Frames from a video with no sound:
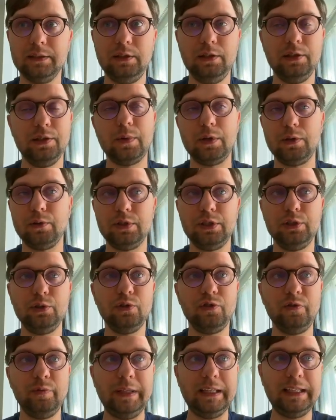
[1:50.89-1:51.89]
Или наоборот,
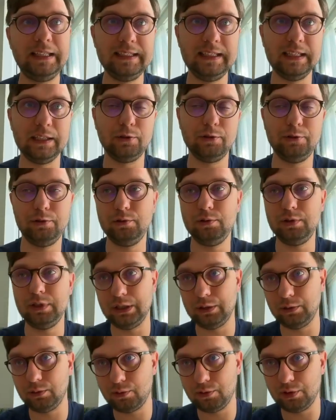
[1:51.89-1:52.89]
идет впереди от той ноды,
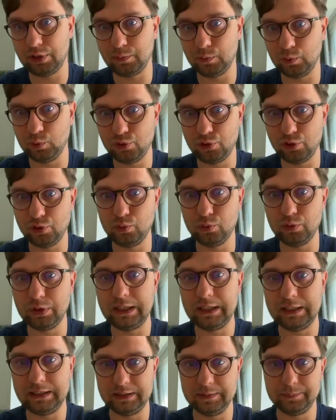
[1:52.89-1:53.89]
которую нам нужно
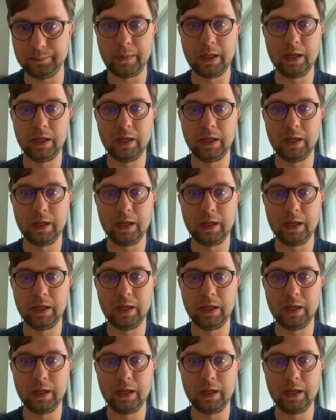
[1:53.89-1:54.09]
удалить.